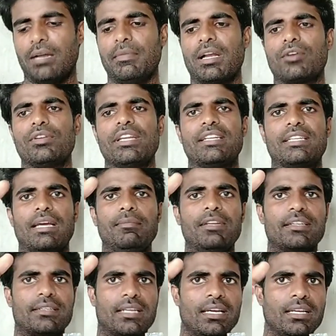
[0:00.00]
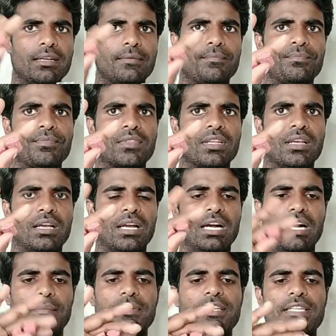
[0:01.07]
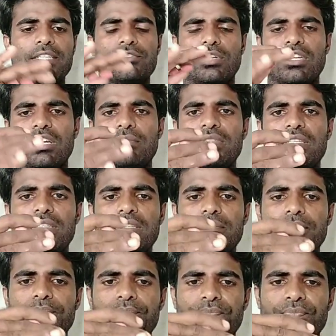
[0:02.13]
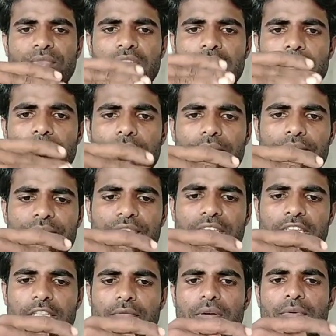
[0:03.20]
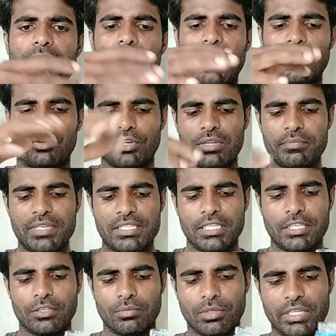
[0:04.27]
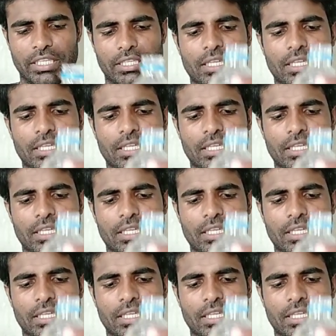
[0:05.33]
আমি এখন এই ট্যাবলেটটা হাফ লিটার জলে আমি দিয়ে দেবো এবং ভালো করে মিশিয়ে নেবো